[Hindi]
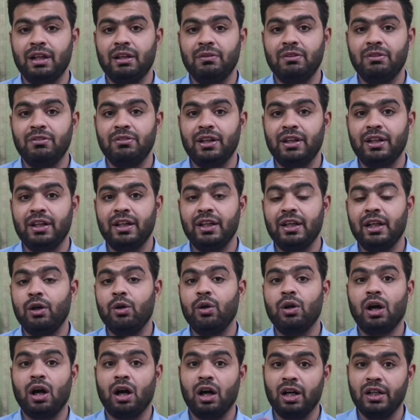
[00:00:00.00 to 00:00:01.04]
वाला भी वेरियंट है
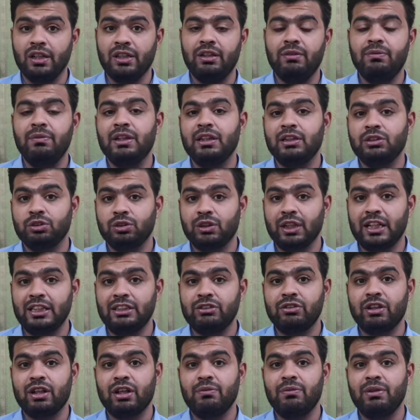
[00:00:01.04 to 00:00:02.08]
और आठ जी एक सौ
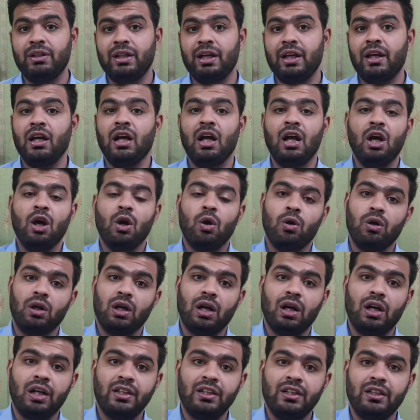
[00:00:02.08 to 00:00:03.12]
वाला भी है और
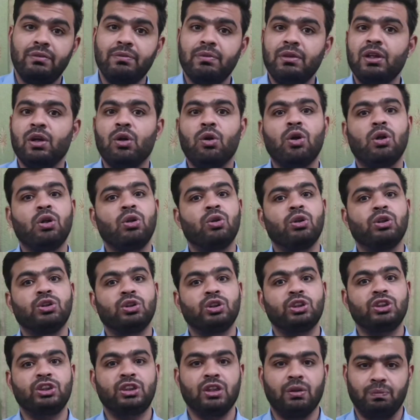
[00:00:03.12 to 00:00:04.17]
आठ जी बी और दो
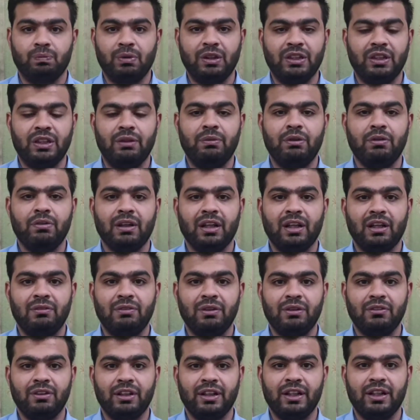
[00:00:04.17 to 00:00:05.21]
सौ छप्पन वाला
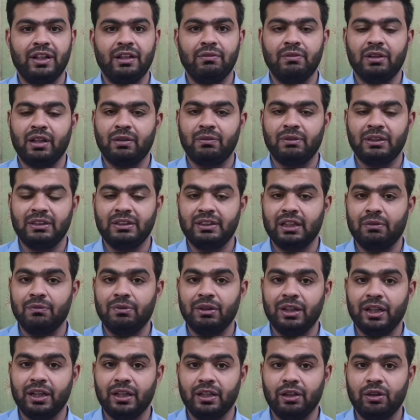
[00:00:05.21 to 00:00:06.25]
भी वेरियंट हमारे पास यहाँ
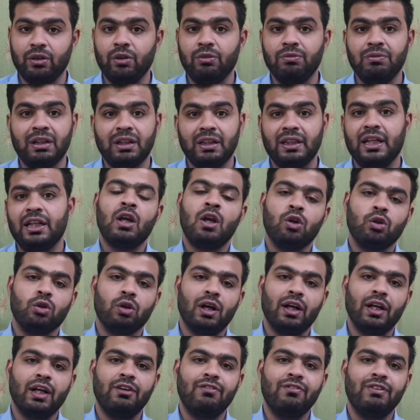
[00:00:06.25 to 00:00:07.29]
पे देखने को मिलता है जो
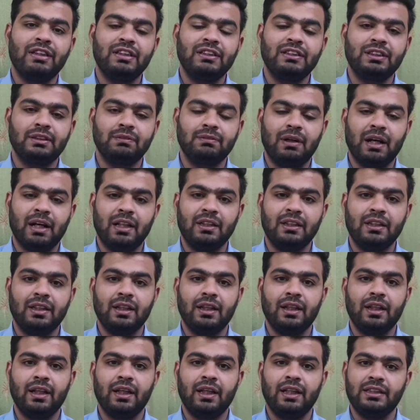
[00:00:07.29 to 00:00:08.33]
अगर फ्रेंड्स बात
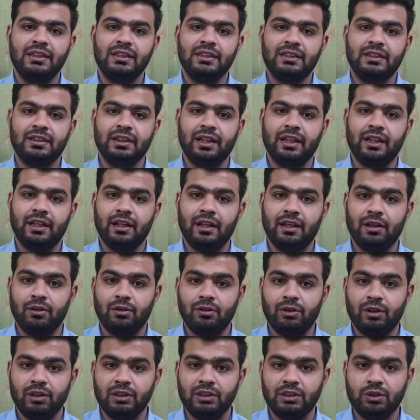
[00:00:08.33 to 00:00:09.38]
करें इसके
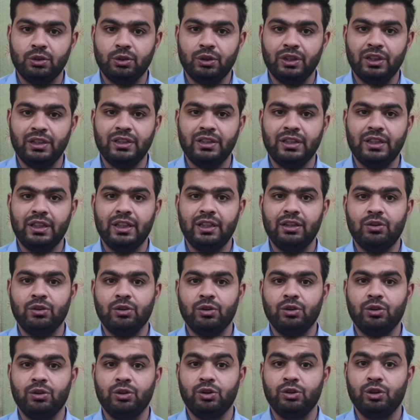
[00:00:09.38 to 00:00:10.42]
आउटर स्टोरेज की
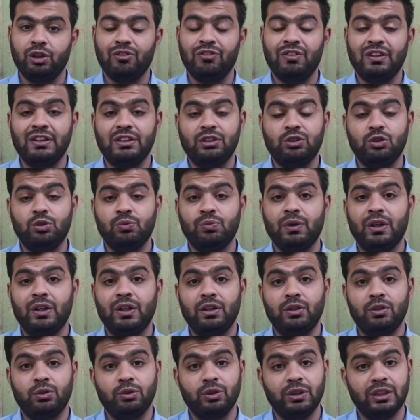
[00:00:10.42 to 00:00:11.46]
तो यू एफ एस टू
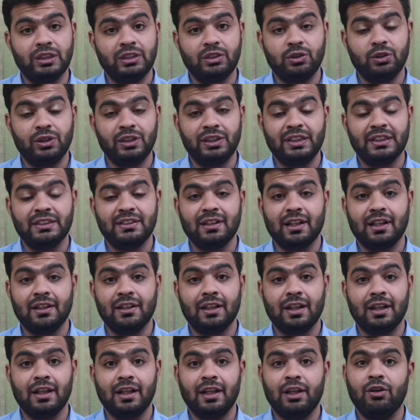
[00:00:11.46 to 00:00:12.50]
पॉइंट टू की स्टोरेज के
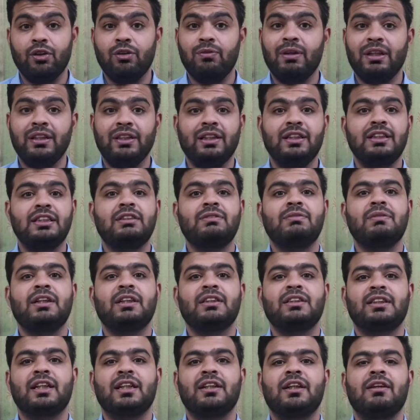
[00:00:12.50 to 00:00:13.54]
साथ आ आ रहा है और भाईजान इसमें
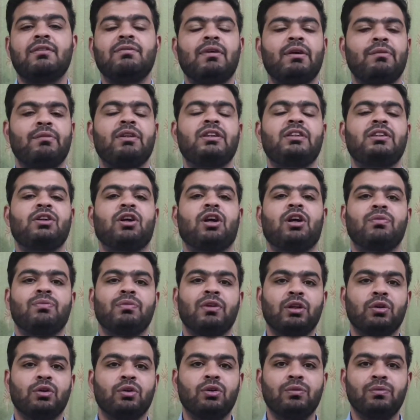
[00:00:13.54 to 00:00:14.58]
एक्सटेंडेड मेमोरी स्लॉट
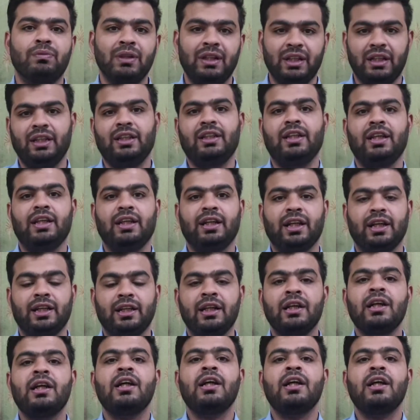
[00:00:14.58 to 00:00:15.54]
बिल्कुल भी नहीं दी गई